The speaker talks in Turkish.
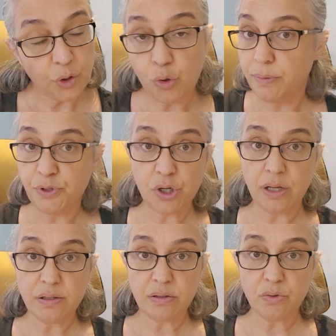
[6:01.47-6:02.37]
Öyle bir
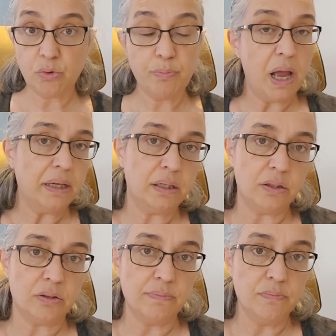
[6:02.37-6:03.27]
şansın yok. Ben
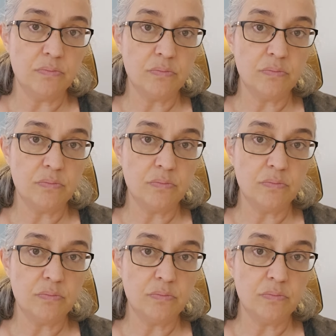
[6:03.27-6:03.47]
gittim.